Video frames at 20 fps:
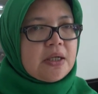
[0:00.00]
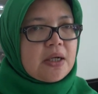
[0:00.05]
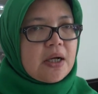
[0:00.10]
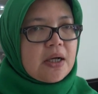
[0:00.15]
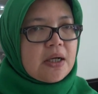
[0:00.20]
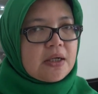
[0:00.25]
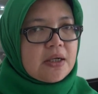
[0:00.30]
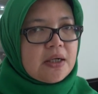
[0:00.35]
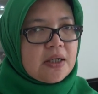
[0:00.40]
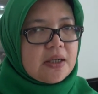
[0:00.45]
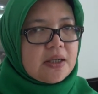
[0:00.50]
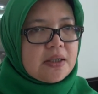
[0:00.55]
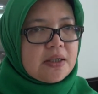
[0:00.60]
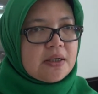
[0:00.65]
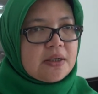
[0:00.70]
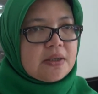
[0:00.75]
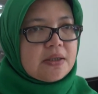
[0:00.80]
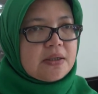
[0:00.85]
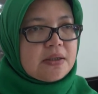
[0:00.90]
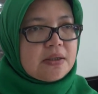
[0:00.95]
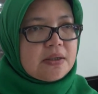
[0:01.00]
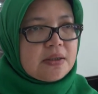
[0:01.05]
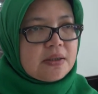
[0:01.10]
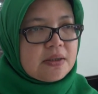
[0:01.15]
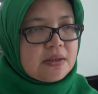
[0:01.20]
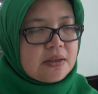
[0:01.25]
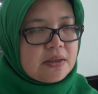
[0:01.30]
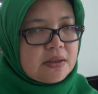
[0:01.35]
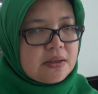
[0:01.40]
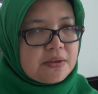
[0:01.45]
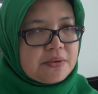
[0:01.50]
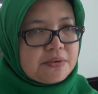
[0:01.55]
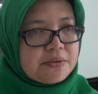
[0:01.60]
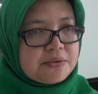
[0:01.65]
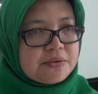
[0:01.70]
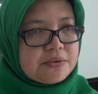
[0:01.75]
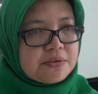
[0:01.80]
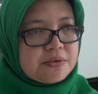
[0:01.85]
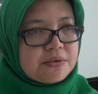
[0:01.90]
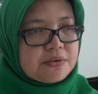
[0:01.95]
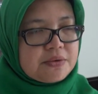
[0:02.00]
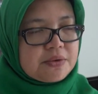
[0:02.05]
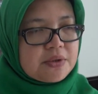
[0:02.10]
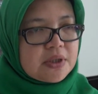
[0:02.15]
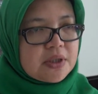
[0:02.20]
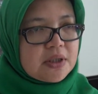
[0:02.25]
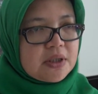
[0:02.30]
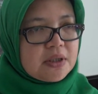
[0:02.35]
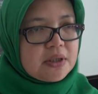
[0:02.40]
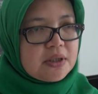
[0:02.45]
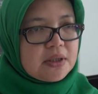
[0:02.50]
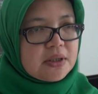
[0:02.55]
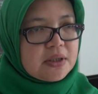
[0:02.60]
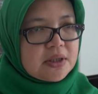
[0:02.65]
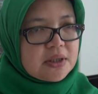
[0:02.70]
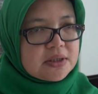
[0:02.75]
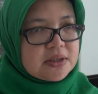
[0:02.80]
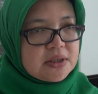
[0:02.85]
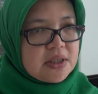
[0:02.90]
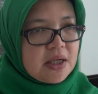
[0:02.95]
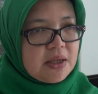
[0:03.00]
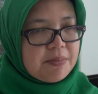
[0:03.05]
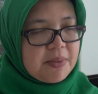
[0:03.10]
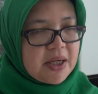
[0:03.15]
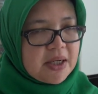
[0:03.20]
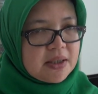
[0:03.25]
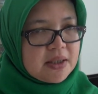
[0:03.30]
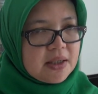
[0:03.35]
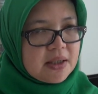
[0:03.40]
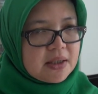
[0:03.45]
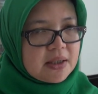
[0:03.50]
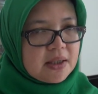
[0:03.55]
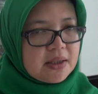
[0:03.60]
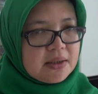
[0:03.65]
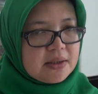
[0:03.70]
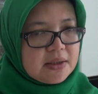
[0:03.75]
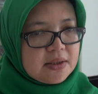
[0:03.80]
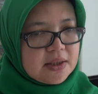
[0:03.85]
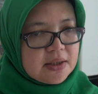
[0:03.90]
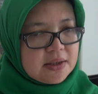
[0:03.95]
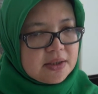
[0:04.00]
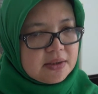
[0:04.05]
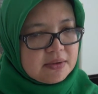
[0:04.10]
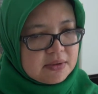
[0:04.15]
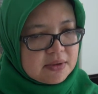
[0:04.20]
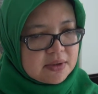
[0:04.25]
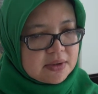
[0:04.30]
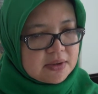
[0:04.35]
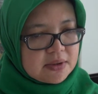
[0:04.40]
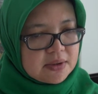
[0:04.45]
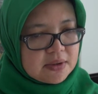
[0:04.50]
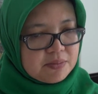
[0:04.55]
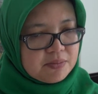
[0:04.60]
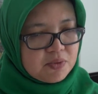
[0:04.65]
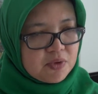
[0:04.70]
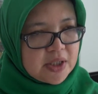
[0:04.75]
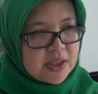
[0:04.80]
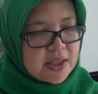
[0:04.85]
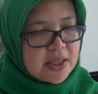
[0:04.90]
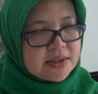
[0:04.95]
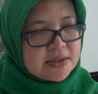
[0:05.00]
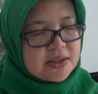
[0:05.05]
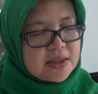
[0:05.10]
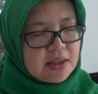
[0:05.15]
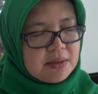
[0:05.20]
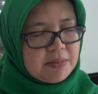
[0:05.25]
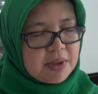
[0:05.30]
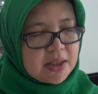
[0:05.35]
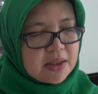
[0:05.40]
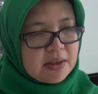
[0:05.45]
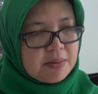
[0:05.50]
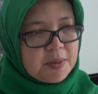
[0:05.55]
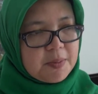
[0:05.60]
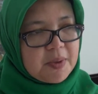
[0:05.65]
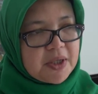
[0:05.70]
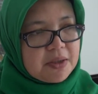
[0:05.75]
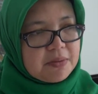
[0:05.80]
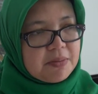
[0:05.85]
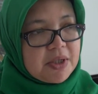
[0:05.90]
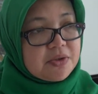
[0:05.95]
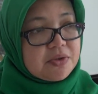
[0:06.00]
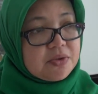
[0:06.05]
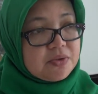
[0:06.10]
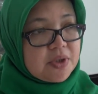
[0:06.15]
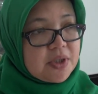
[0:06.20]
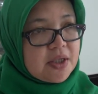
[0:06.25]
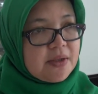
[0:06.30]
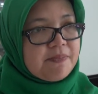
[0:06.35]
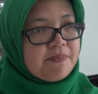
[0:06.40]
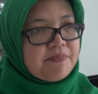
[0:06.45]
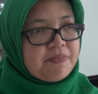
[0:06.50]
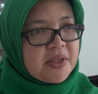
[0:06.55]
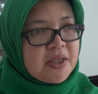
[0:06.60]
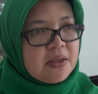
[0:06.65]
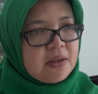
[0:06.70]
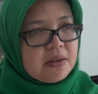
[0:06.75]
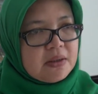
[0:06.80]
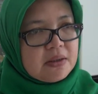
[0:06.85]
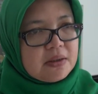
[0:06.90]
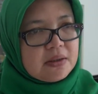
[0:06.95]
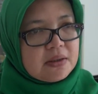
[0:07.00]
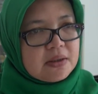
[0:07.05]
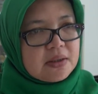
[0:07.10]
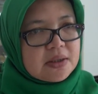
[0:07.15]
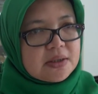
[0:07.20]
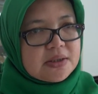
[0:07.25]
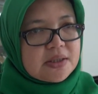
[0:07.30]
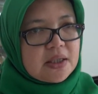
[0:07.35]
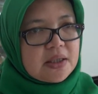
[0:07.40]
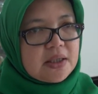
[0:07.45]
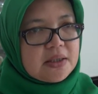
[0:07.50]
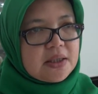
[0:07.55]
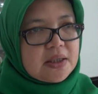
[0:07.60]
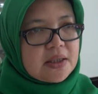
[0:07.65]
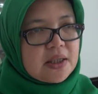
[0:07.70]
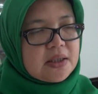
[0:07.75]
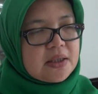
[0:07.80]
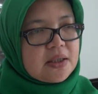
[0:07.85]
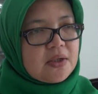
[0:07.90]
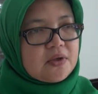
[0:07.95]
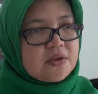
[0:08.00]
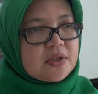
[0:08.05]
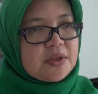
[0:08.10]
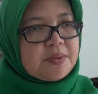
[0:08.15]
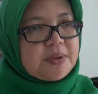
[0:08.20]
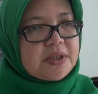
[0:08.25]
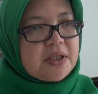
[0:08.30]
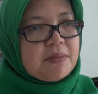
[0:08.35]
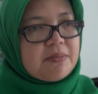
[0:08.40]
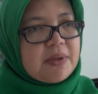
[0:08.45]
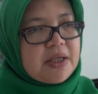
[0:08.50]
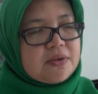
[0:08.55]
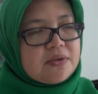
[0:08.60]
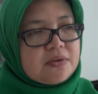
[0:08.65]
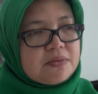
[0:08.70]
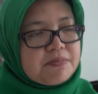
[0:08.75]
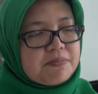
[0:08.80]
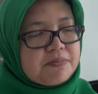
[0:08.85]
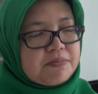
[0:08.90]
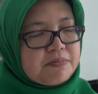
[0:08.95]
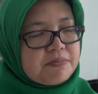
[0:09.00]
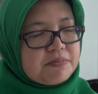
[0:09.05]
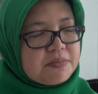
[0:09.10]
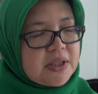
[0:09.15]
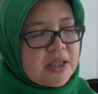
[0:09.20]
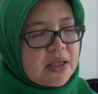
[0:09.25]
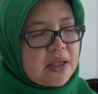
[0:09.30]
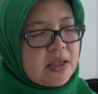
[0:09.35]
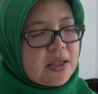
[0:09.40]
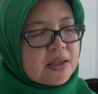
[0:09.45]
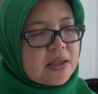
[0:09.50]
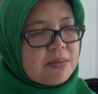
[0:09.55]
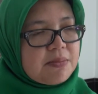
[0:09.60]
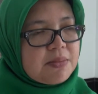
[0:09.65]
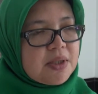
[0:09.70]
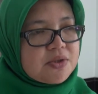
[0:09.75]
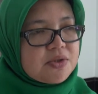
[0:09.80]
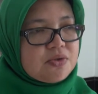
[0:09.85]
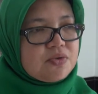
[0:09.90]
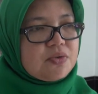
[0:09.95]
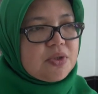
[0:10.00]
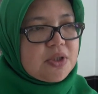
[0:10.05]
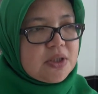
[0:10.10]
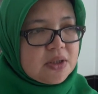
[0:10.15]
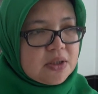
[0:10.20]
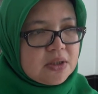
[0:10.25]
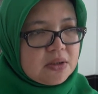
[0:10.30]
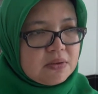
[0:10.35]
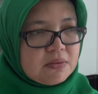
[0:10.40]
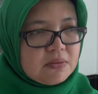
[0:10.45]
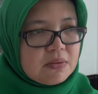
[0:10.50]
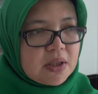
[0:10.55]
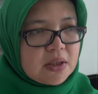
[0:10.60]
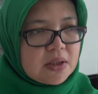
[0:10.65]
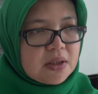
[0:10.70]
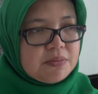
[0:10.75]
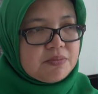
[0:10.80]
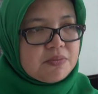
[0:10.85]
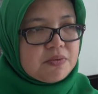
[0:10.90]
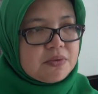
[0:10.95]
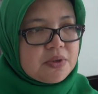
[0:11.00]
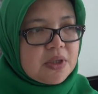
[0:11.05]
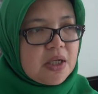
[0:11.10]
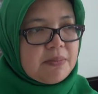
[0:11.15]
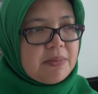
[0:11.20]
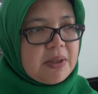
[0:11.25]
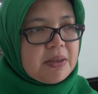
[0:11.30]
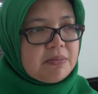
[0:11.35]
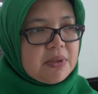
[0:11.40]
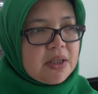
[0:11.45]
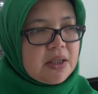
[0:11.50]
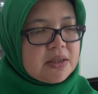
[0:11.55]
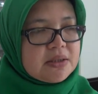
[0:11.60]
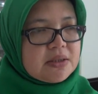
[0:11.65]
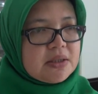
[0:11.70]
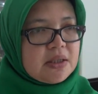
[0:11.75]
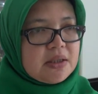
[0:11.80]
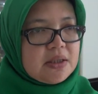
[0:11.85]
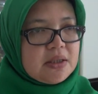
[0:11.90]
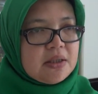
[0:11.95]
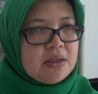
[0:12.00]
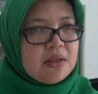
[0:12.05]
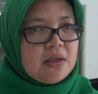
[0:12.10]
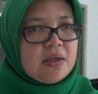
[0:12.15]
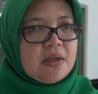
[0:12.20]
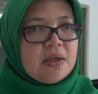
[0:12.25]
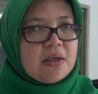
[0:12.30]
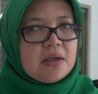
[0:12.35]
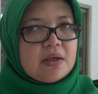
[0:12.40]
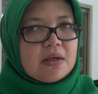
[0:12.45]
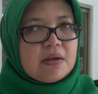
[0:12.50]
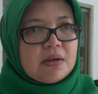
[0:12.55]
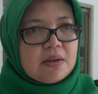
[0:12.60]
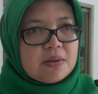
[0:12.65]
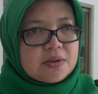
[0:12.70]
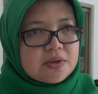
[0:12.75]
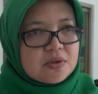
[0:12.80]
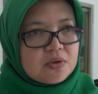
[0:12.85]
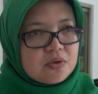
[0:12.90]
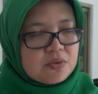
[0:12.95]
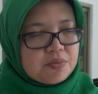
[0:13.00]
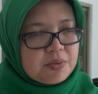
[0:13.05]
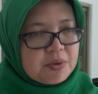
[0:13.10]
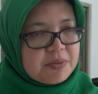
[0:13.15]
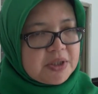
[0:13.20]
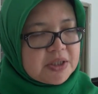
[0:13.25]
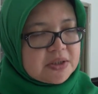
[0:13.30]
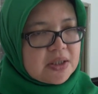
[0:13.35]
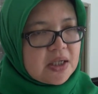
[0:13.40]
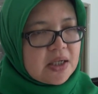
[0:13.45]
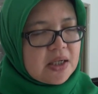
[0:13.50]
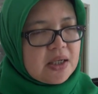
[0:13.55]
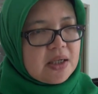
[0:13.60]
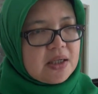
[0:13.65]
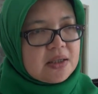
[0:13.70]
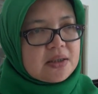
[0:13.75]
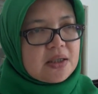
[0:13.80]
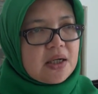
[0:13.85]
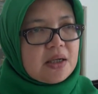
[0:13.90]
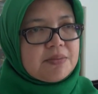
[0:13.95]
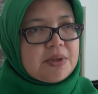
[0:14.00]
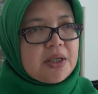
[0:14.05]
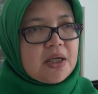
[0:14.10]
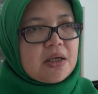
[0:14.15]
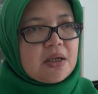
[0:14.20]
karena uh, untuk uh, kesiapannya kan ini uh, bulan haji kan makin lama makin maju ya. Uh, rencananya kan kloter pertama itu tanggal 16 Juli 2018 2018. Jadi uh, seluruh pemeriksaan kami